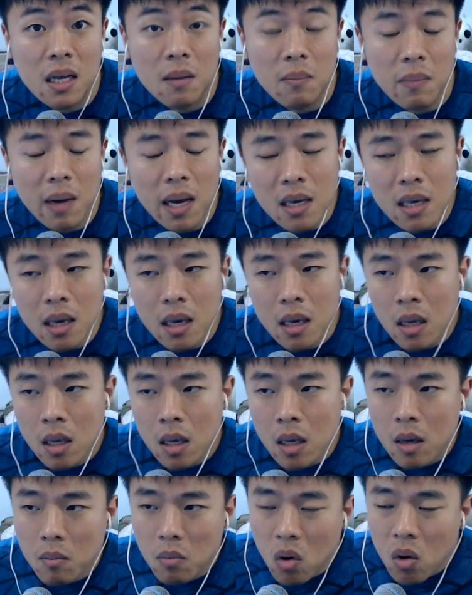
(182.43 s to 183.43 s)
만약에
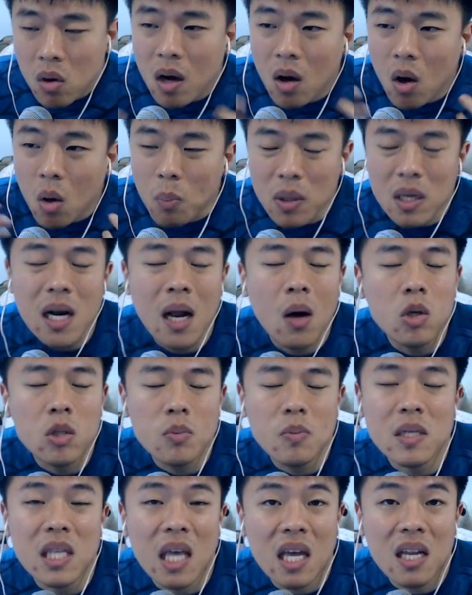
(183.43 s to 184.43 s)
뭔가 어필을 하고
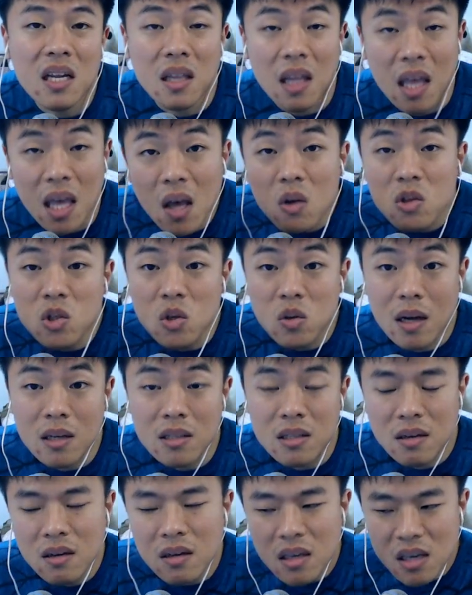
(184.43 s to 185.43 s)
싶을 때에는 헤어지고
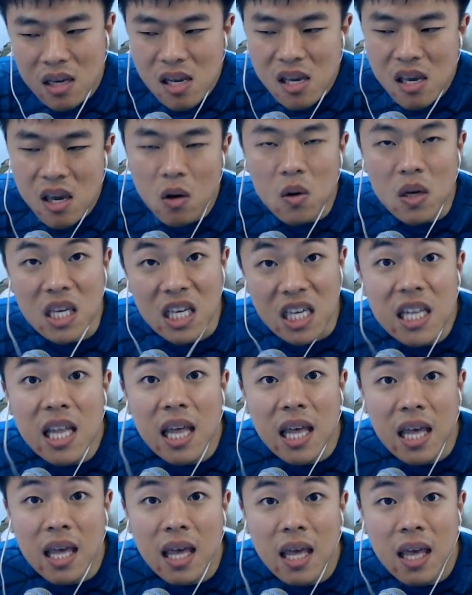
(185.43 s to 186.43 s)
나서 1개월
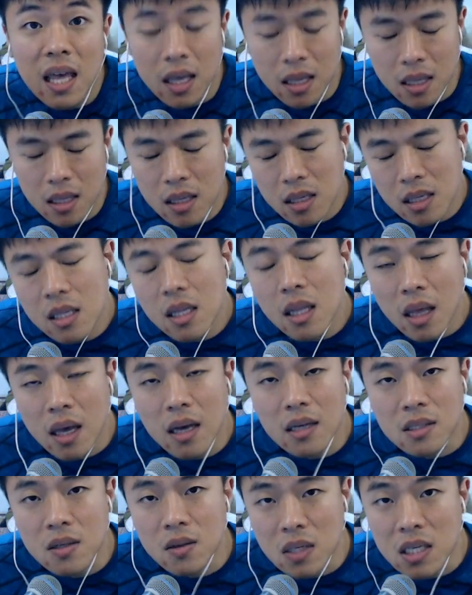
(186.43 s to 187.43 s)
이내에
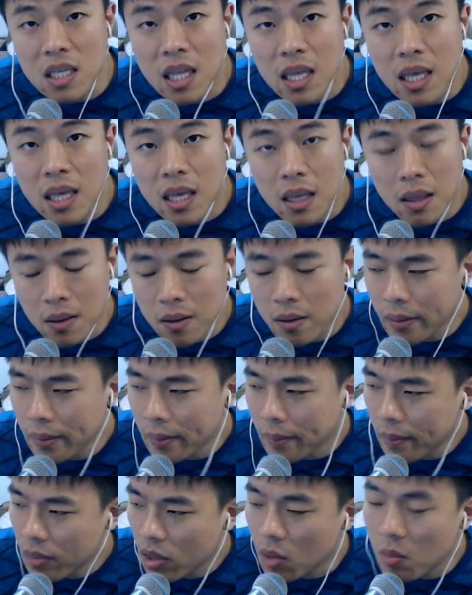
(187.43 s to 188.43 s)
하세요. 이내에.
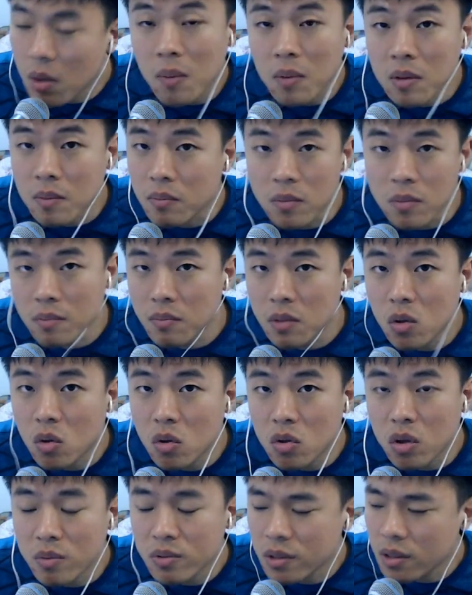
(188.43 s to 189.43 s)
넘어가면 뭐 밑도
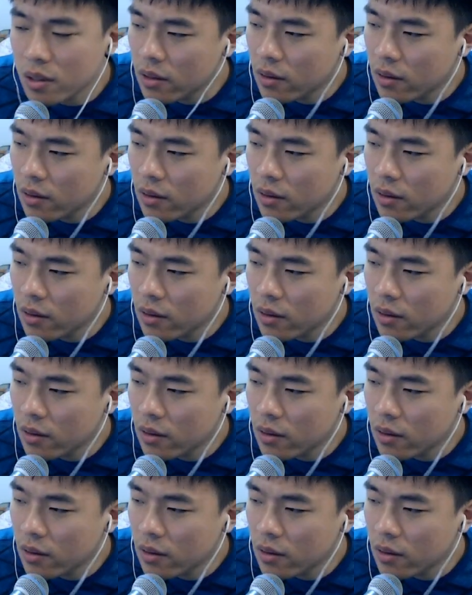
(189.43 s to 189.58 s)
끝도 없어요.